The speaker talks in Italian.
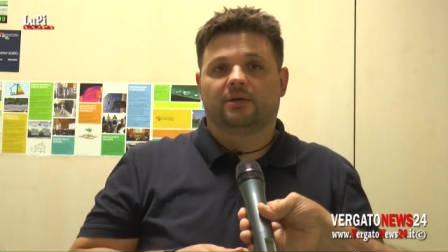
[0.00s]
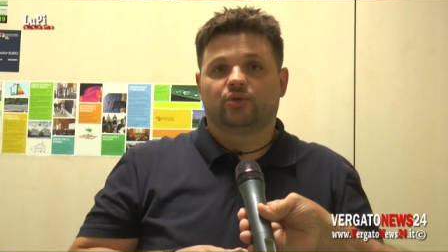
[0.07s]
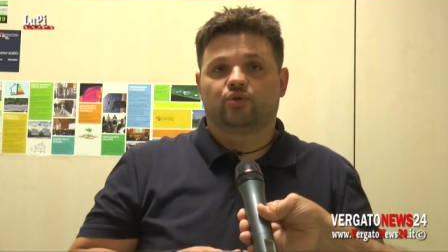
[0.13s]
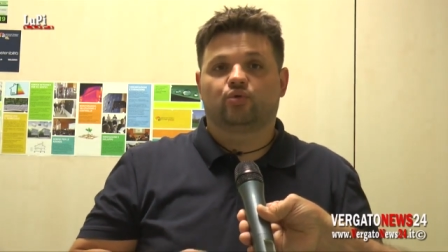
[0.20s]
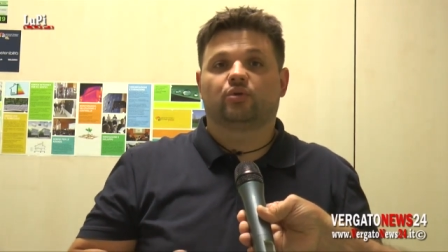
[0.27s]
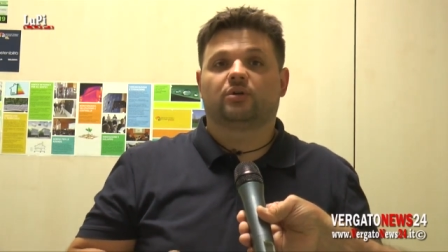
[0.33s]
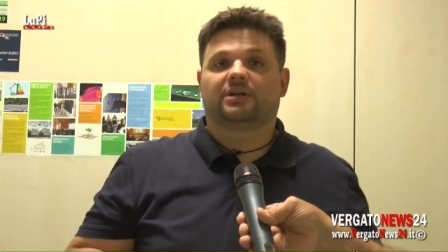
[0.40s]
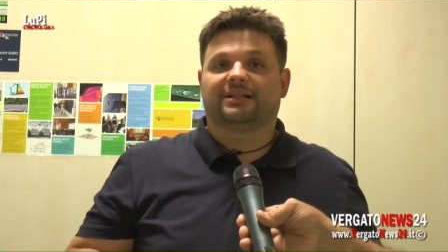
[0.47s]

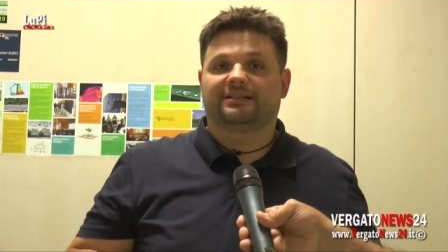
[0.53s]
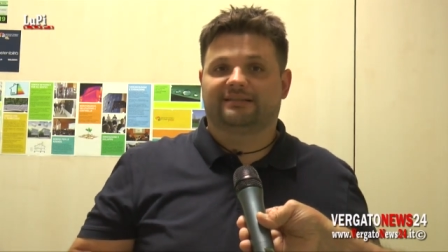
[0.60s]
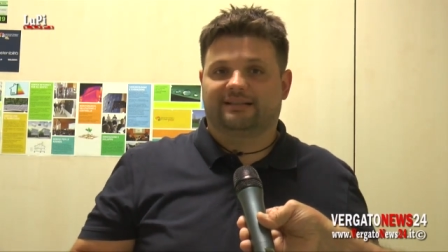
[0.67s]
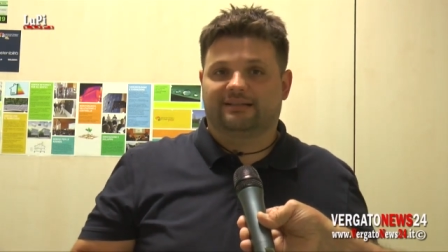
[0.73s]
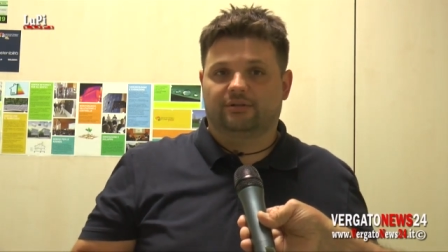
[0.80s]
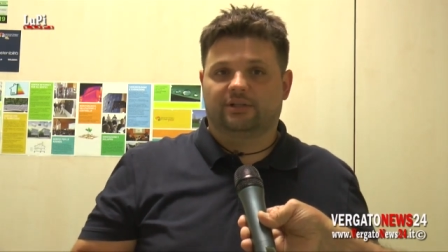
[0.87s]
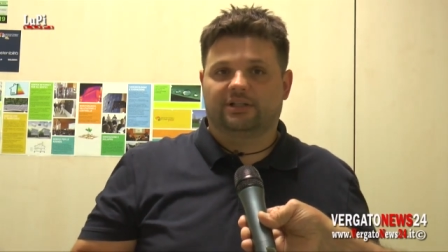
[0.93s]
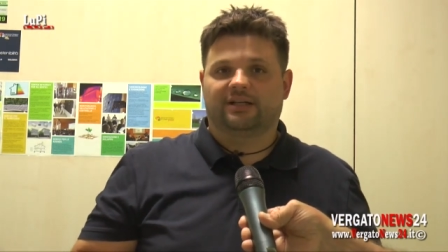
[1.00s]

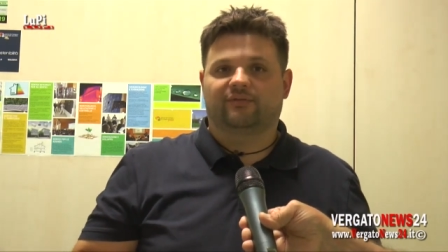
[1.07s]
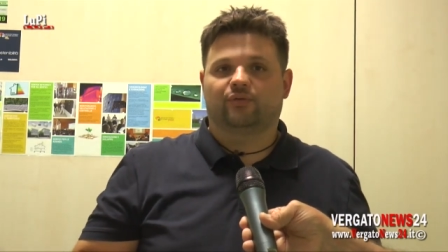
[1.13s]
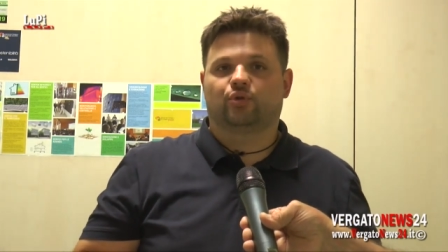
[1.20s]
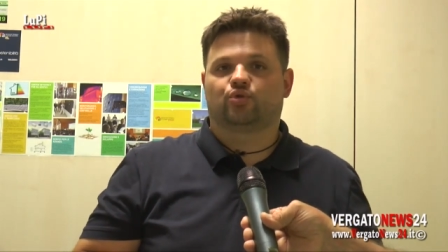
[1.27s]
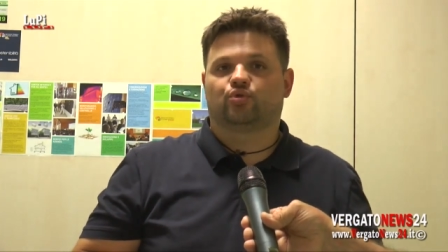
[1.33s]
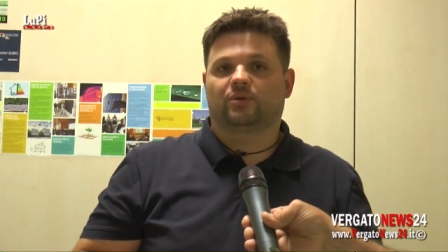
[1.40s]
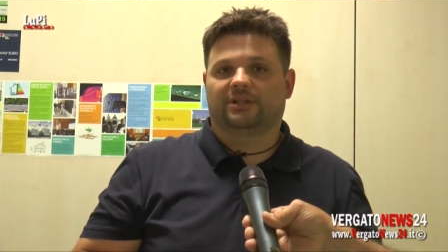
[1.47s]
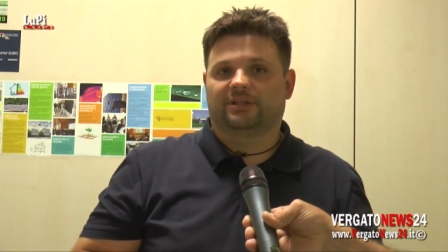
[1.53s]
sull'organizzazione del
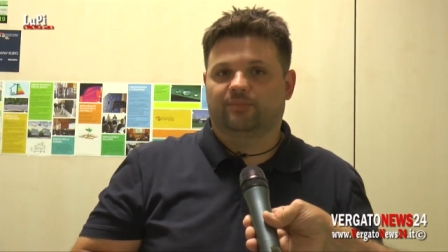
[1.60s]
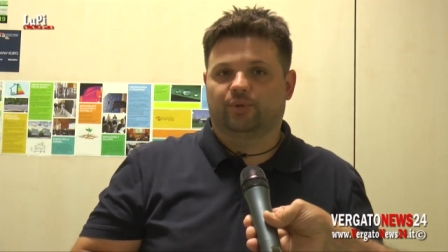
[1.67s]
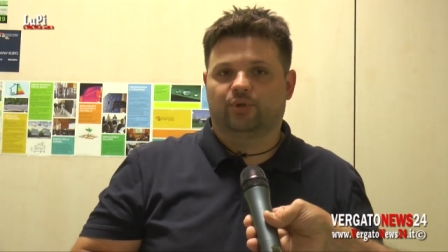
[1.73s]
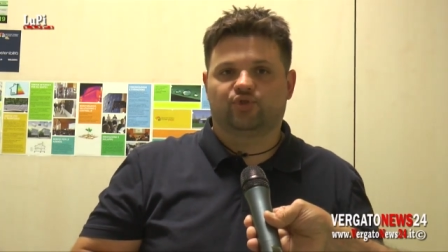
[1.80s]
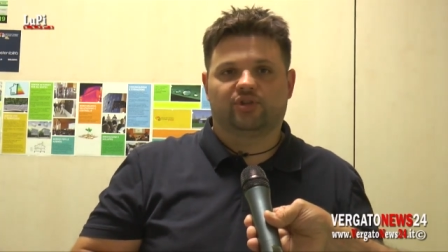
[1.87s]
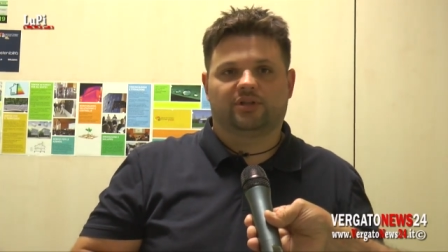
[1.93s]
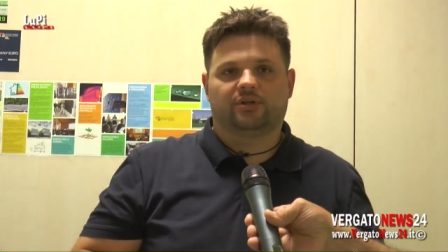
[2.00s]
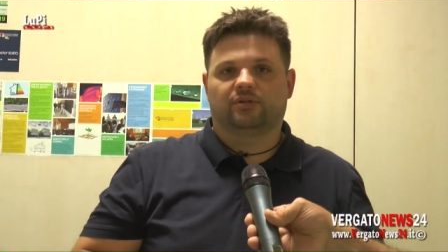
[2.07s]
lavoro, sulla
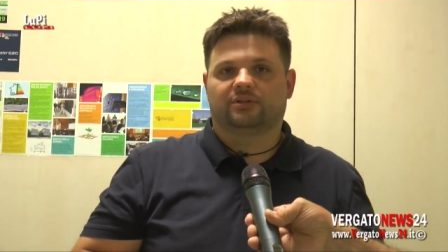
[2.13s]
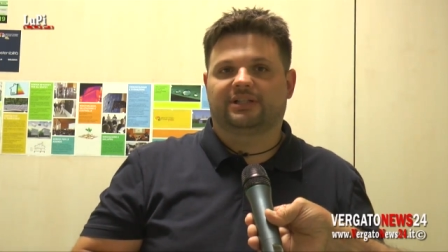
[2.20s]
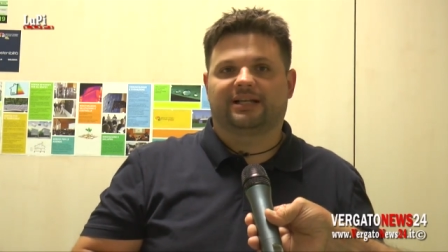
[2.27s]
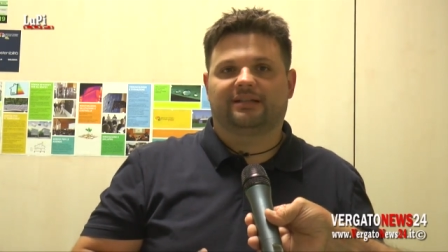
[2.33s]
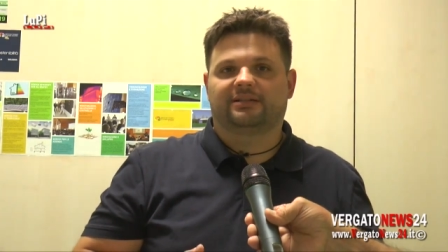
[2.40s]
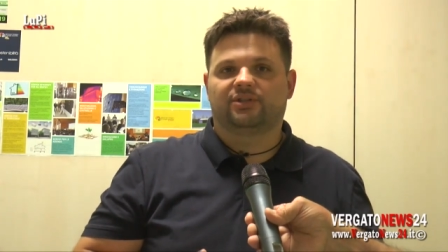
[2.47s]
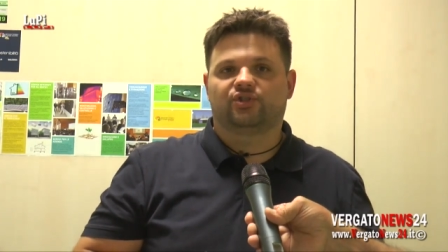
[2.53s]
tipologia di contratti,